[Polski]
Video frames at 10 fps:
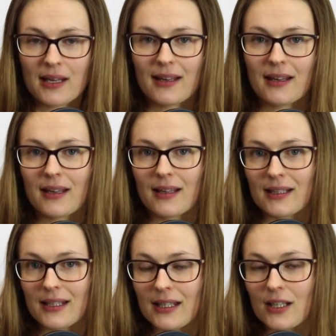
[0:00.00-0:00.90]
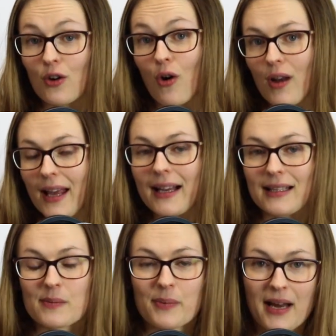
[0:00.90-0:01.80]
E, I
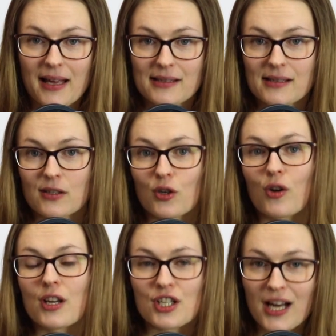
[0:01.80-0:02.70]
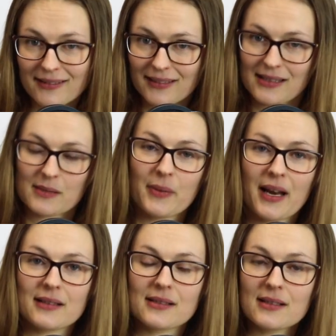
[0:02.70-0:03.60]
kolega z pracy, koleżanka z
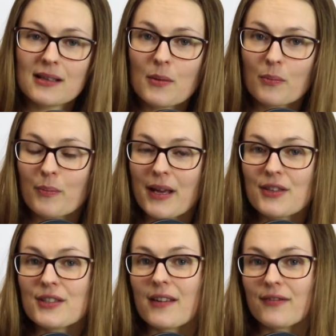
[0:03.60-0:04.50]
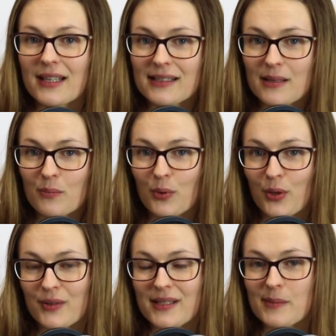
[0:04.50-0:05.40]
pracy będzie w
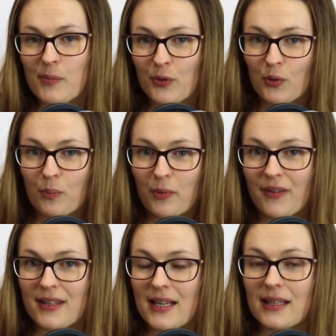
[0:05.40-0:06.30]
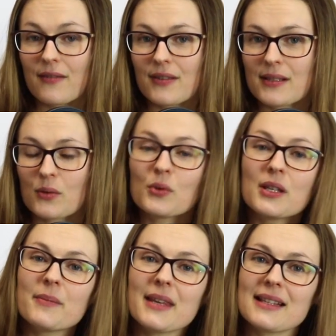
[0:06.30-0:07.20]
następujący sposób powiedziana w języku
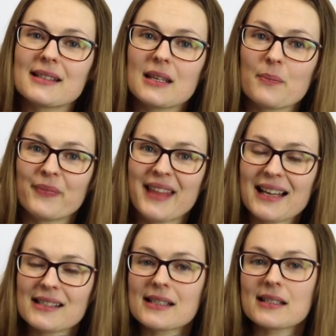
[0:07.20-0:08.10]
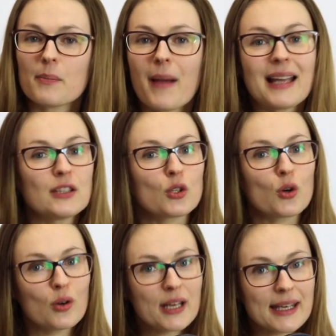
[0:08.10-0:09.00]
niemieckim. Das ist mein
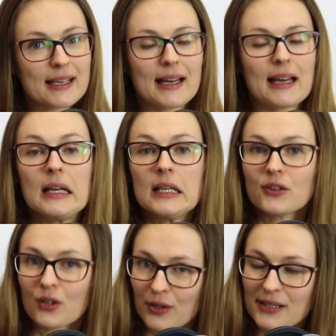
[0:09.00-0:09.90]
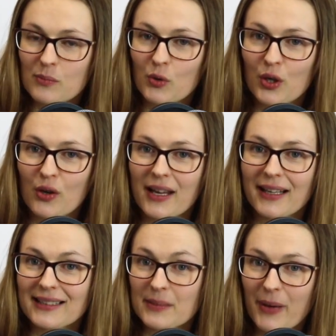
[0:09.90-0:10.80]
Kollege. To jest mój
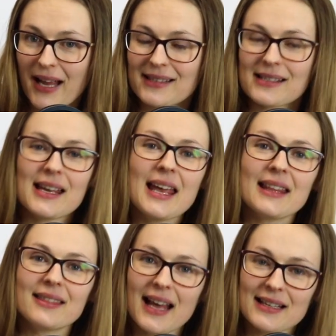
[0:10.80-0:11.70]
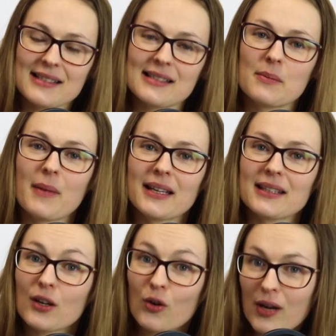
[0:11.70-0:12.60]
kolega z pracy. Das ist
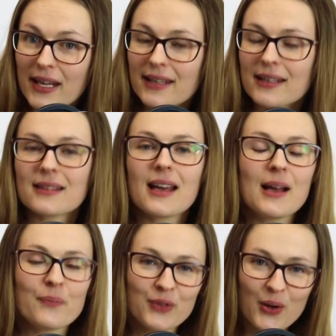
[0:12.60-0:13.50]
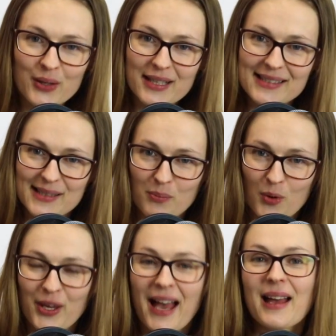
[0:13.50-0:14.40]
meine Kollegin. To jest
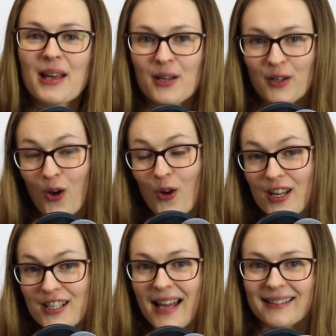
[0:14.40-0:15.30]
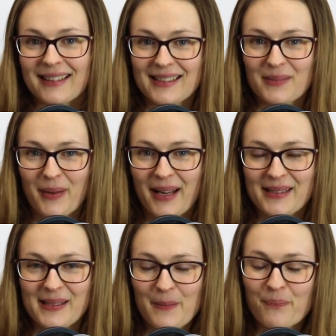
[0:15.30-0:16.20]
moja koleżanka z
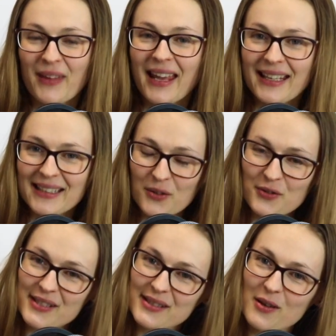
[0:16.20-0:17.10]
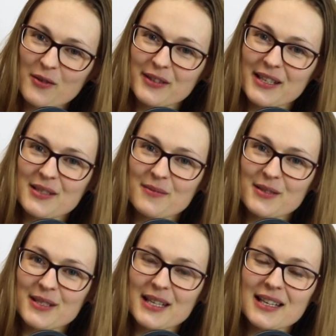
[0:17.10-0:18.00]
pracy. I to wszystko w
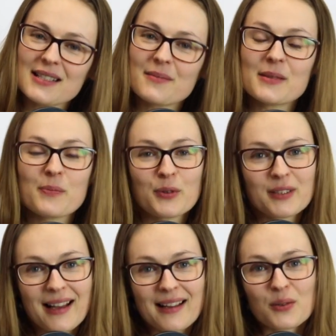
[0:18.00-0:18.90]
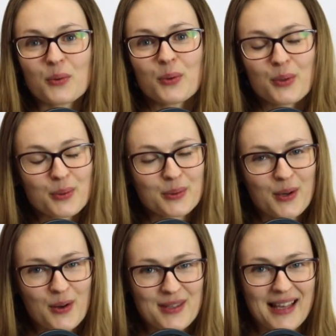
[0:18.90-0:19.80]
naszym dzisiejszym spotkaniu
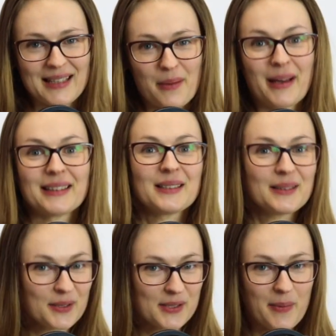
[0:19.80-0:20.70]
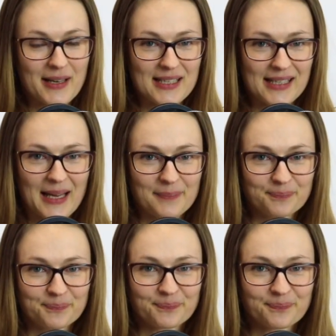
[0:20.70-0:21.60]
krótko i na temat. Do zobaczenia.